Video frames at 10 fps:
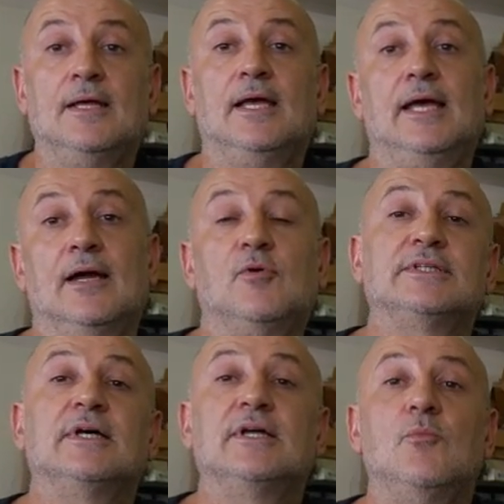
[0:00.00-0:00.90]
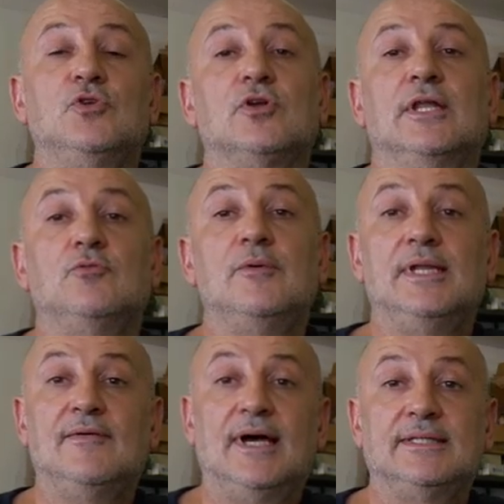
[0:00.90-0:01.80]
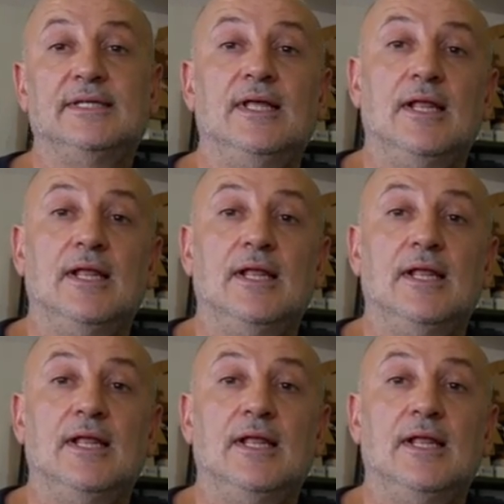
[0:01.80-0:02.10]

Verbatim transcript: Eh, questa ne ha un motore da 2000 watt